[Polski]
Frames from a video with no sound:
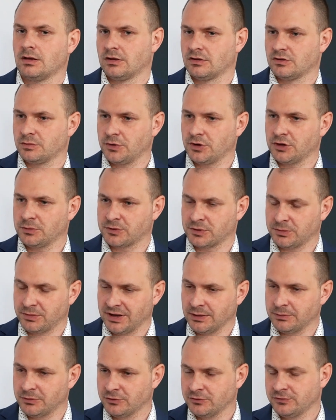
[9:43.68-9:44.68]
Sporo
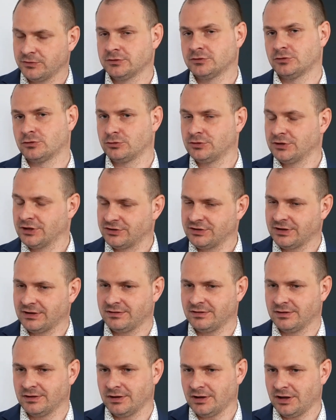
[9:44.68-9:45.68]
problemów, trudne
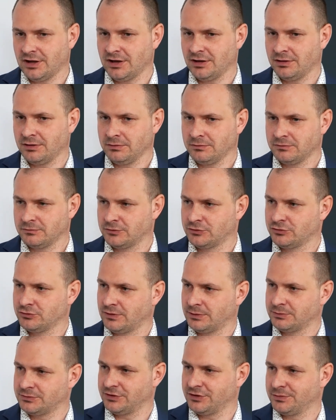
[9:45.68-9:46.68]
czasy, ale
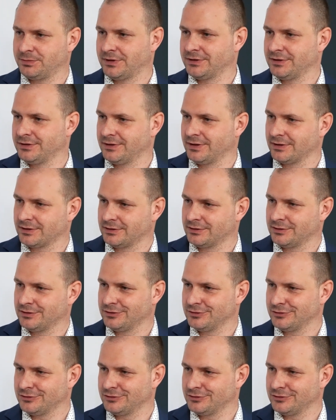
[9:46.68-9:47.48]
wyczuwam, że jest Pan jednak